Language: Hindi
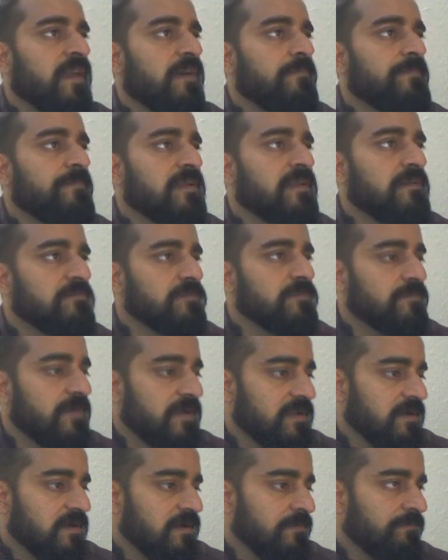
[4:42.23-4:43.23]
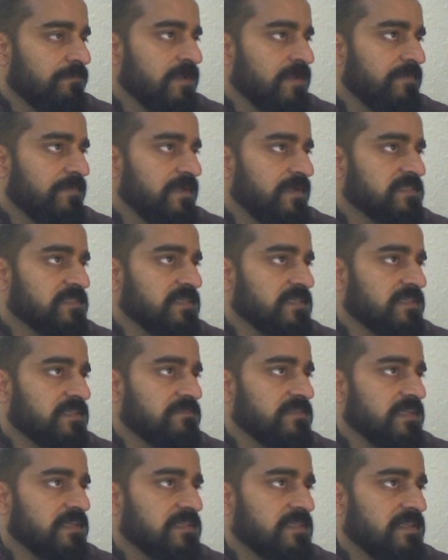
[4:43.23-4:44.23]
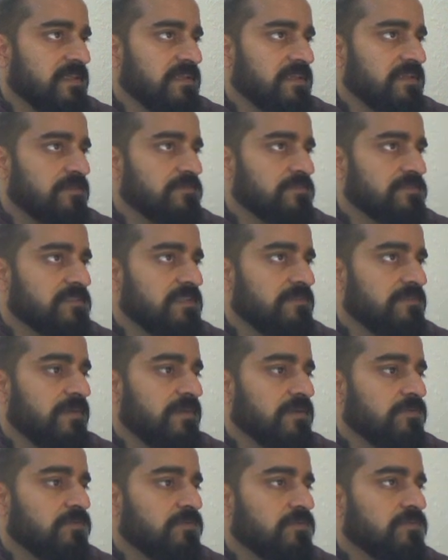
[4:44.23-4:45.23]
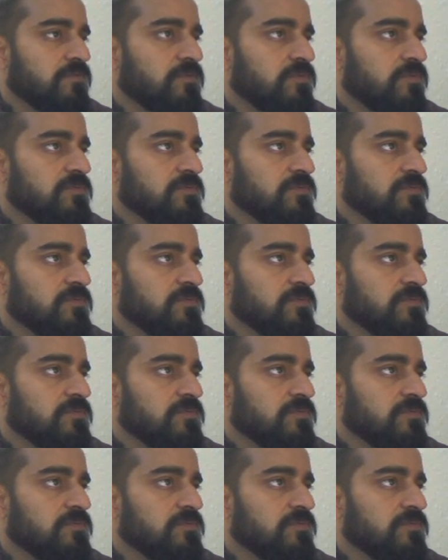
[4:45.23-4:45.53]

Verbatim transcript: अब फिर हम दोबारा अपने पेज की तरफ जाते हैं कि उस दिन में कौन